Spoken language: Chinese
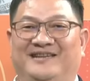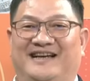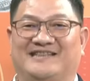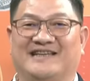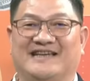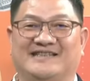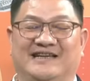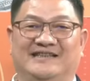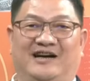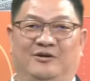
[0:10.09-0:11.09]
他现在
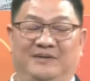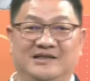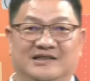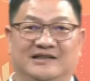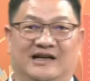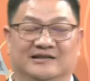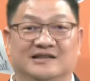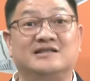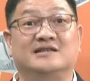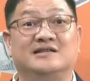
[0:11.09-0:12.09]
升到民进党
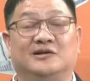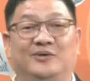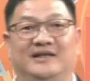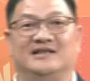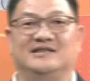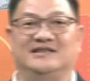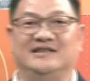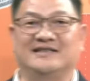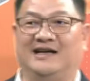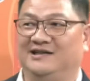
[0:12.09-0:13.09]
的政策会的执
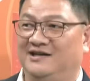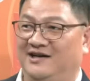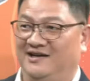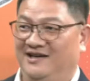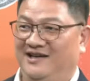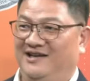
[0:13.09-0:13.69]
行长了哈。啊，真